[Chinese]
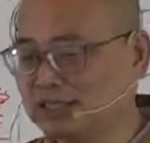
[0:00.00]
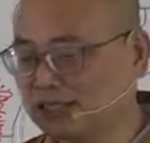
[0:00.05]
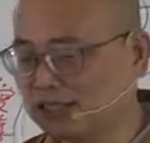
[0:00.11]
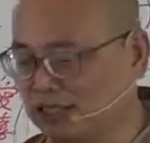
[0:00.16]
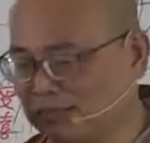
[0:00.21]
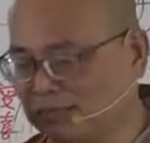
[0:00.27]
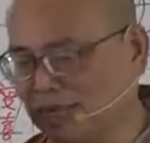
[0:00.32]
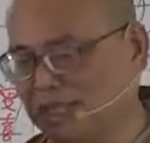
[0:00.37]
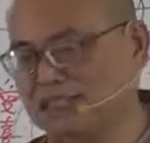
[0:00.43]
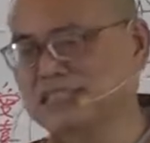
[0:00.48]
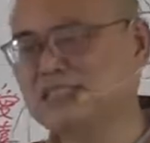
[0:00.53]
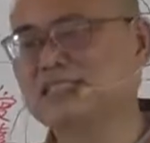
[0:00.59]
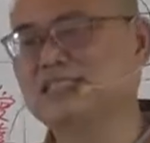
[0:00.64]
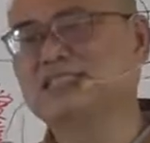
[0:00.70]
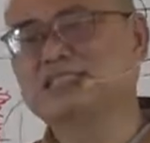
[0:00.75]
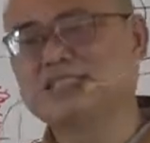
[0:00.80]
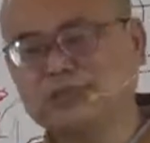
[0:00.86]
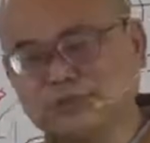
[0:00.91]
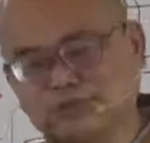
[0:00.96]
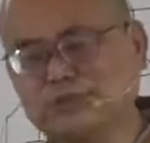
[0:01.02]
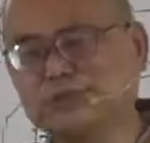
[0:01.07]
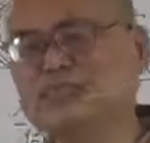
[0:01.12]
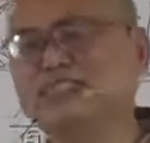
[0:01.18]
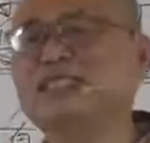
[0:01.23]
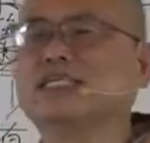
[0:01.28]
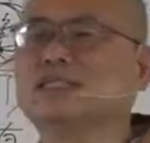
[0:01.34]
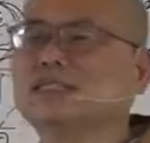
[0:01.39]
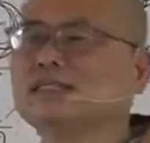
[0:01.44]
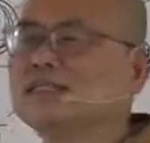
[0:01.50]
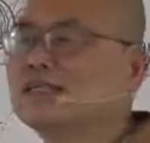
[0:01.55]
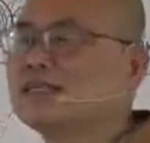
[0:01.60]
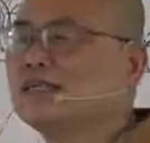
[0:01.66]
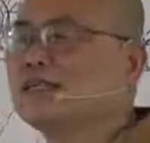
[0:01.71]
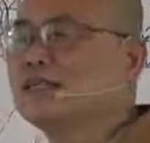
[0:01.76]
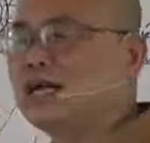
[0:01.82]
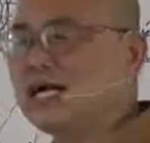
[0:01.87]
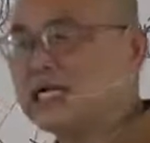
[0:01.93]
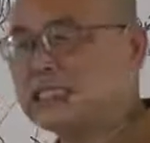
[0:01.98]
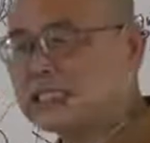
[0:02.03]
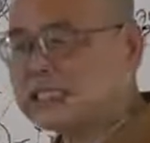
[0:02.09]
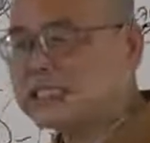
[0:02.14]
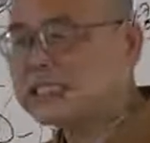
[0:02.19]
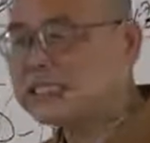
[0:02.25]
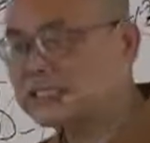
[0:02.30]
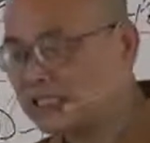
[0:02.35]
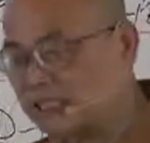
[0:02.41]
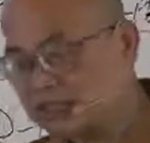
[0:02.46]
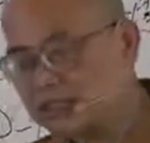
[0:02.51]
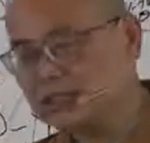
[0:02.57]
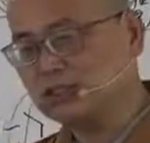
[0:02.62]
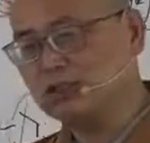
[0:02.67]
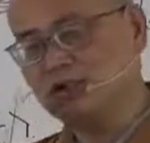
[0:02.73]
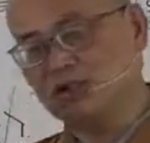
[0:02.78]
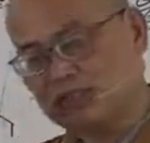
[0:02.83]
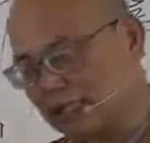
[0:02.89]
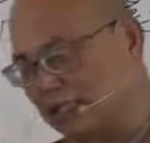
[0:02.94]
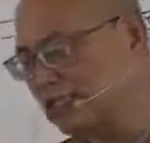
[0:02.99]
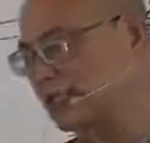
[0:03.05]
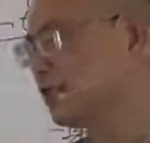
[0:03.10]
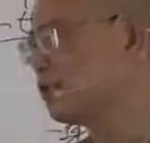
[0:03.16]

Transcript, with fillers: 这个是满业，又不一定，啊，但是成熟了他一